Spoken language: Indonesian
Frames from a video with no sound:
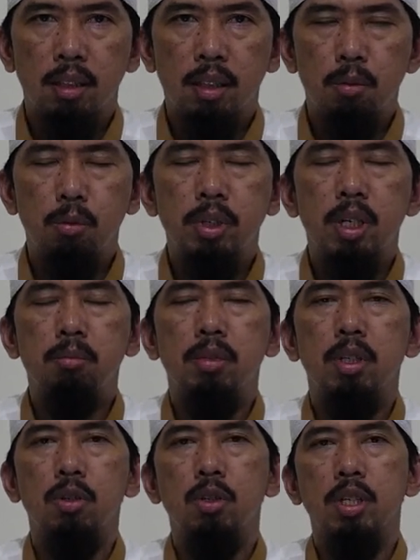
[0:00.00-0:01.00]
kemudian
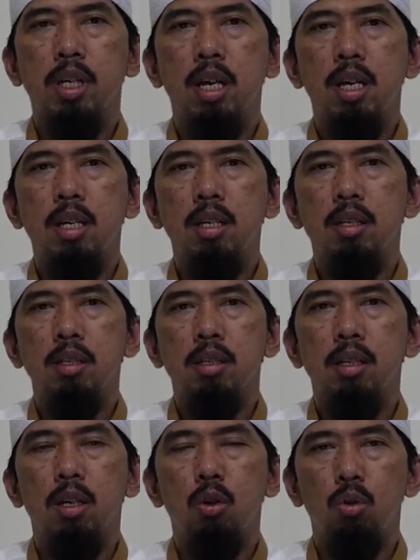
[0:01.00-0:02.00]
meneruskan
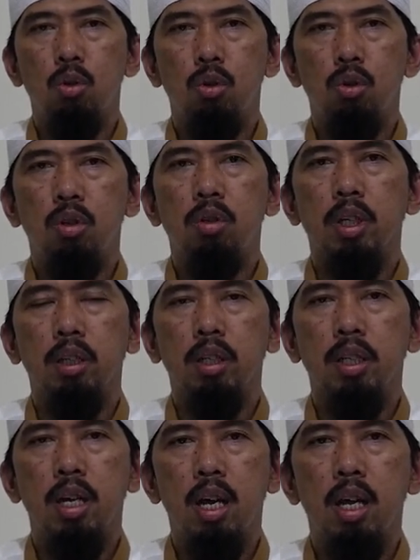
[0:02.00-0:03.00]
ruku
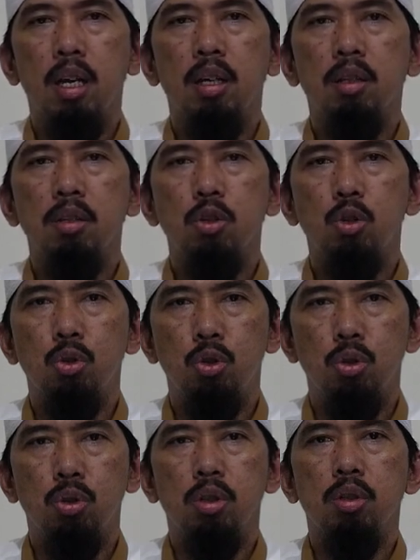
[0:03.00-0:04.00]
tidal,
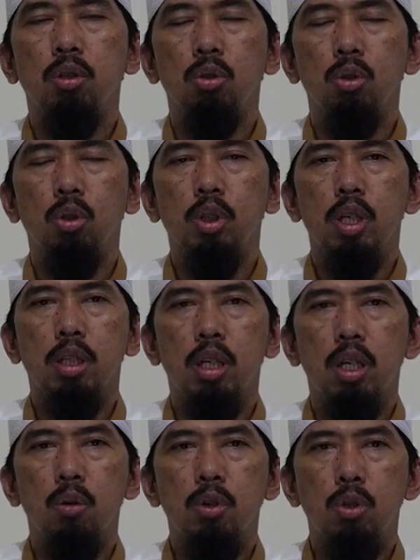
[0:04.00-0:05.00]
sujud duduk di
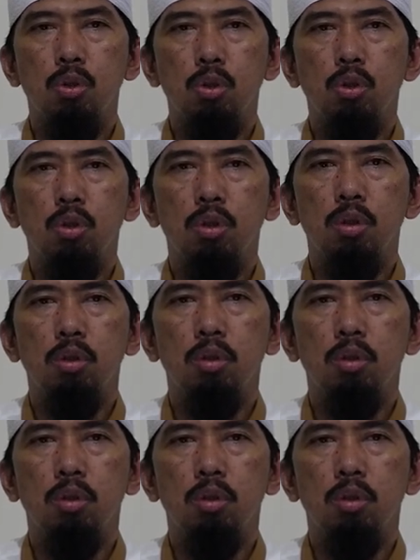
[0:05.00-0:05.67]
antara dua sujud